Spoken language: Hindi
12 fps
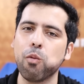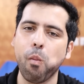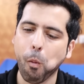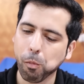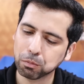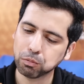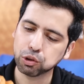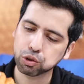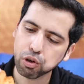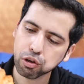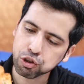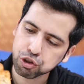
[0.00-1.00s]
रहा हूँ
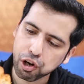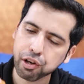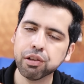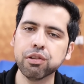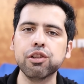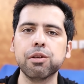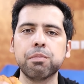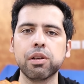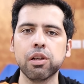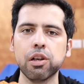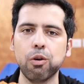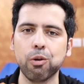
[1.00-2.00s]
इसको अगर ट्राई करना डिप
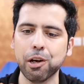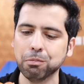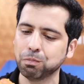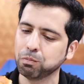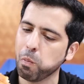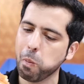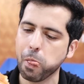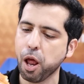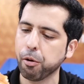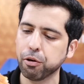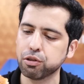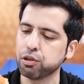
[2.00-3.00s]
करके खाओ ना
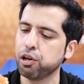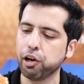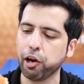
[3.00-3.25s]
ये सही